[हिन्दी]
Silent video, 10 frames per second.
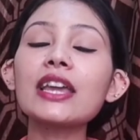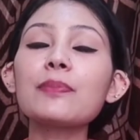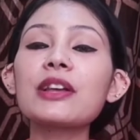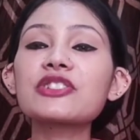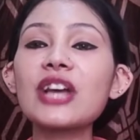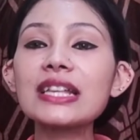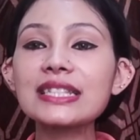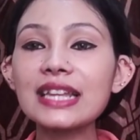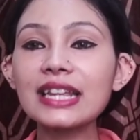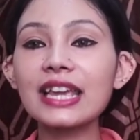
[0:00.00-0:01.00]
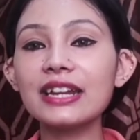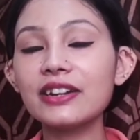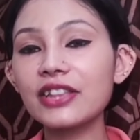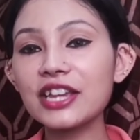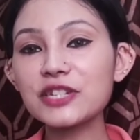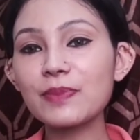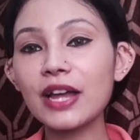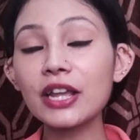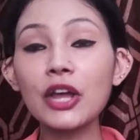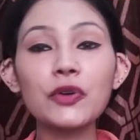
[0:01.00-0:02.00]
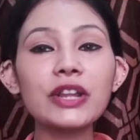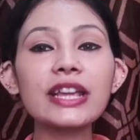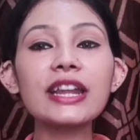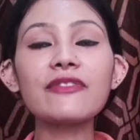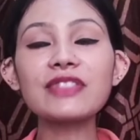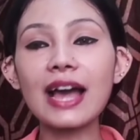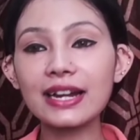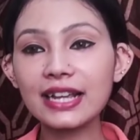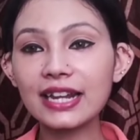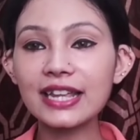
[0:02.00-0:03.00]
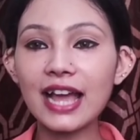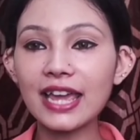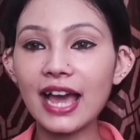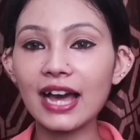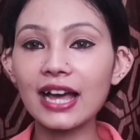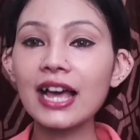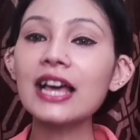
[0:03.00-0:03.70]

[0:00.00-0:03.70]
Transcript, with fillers: की प्रशासन के निर्देश पर उन्हें गिरफ्तार कर लिया गया